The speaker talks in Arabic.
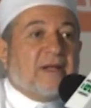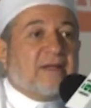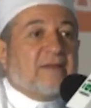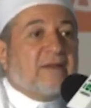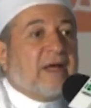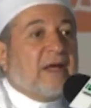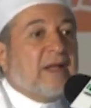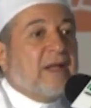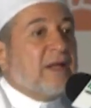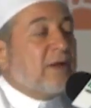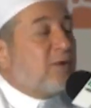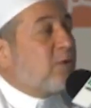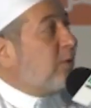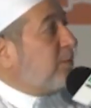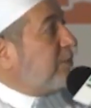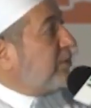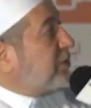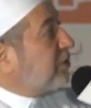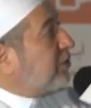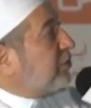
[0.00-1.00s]
الله يرضى
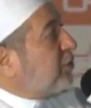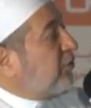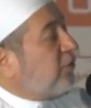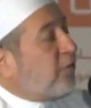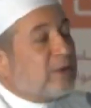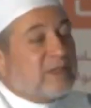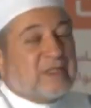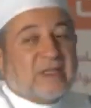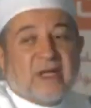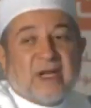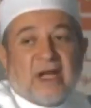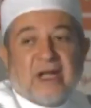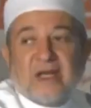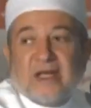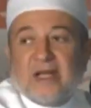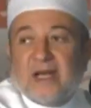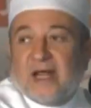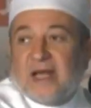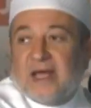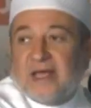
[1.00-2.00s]
عليكم شوفوا الصنعة
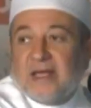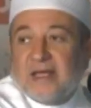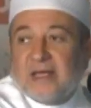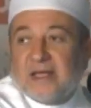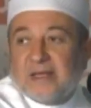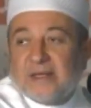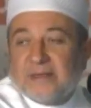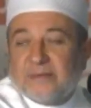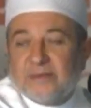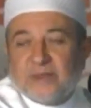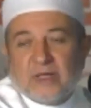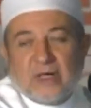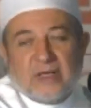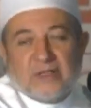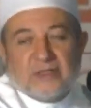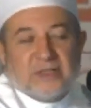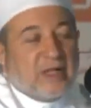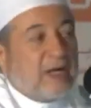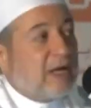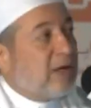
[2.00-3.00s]
الإلهية
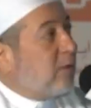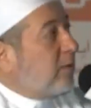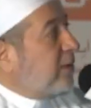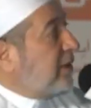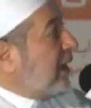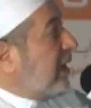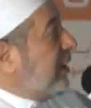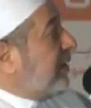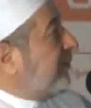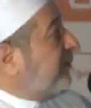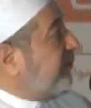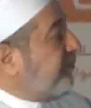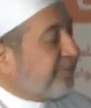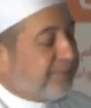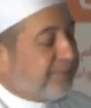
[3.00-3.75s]
جل جلال الله